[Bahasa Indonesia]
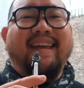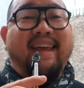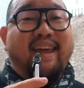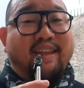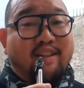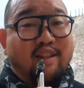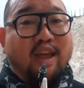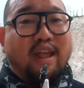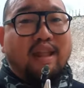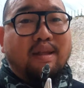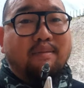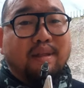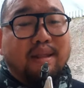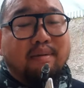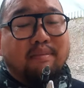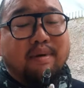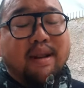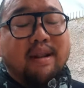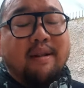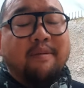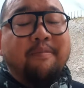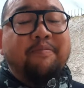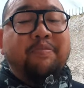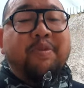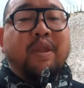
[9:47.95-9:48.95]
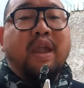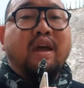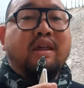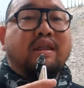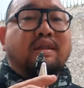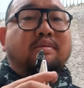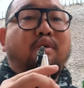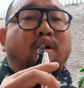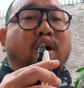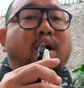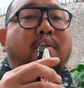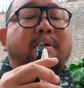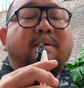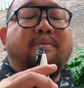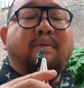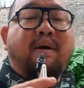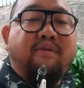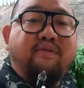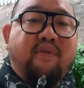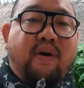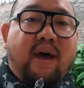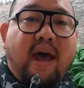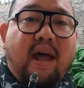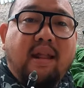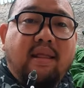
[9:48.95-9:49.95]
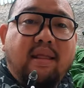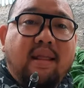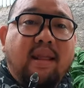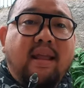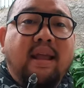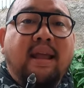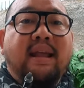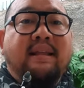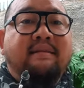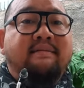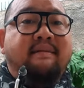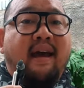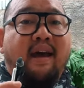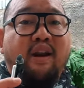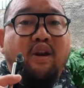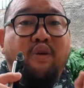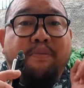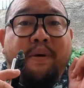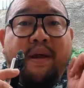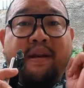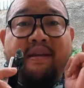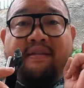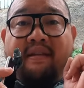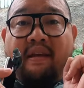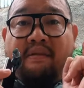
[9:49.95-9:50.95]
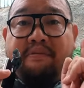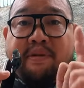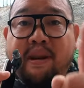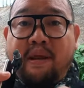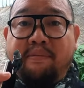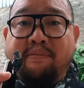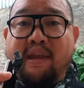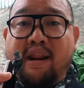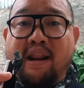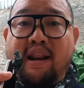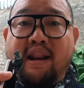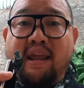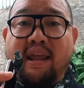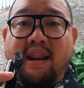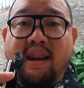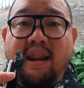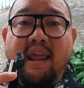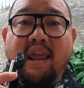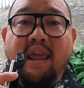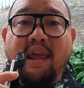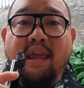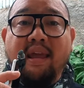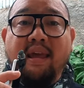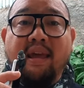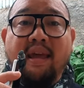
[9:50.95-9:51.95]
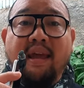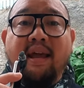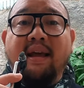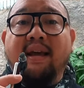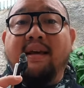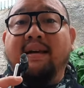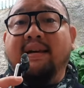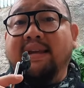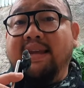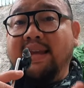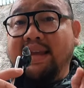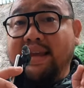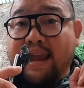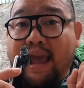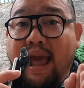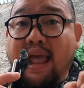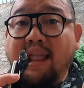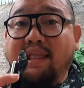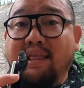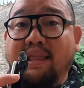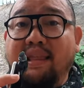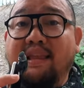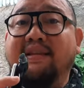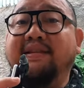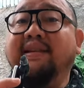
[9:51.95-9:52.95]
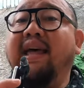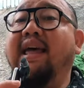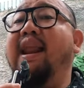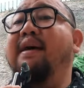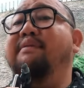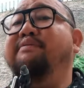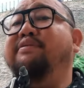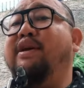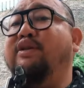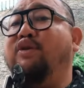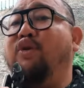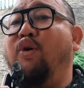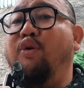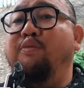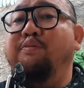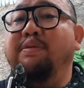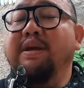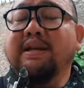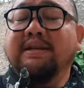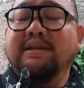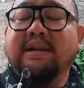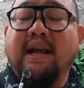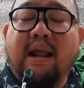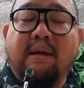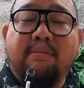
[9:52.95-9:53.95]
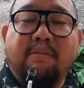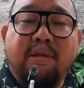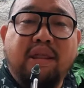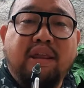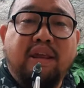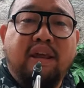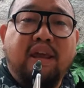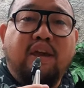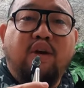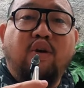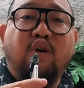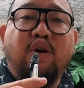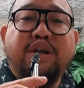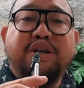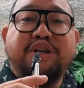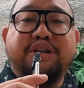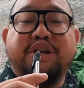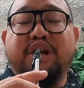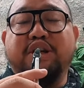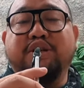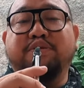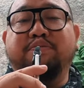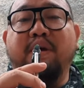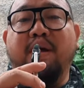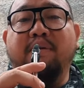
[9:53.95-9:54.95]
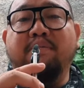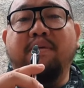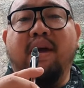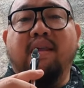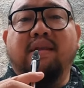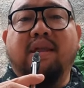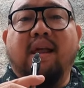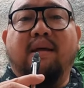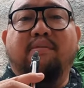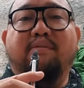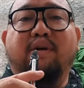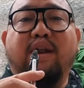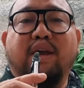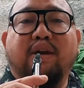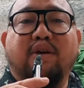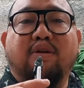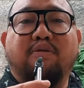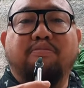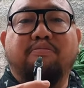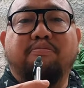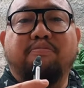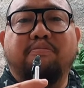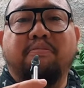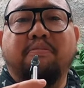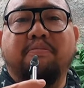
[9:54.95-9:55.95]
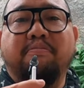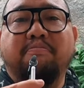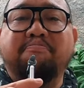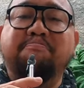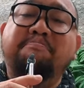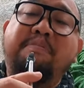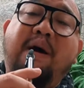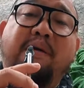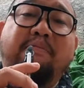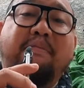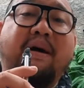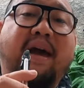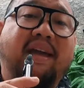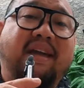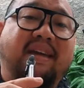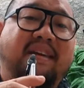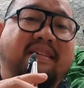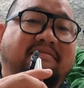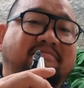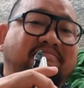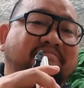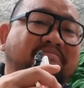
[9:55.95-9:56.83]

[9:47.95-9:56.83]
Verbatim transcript: gitu ya teman-teman semoga bermanfaat jangan lupa di subscribe channel ini ingat salam satu hobi salam kiko, cheers baby assalamualaikum bye bye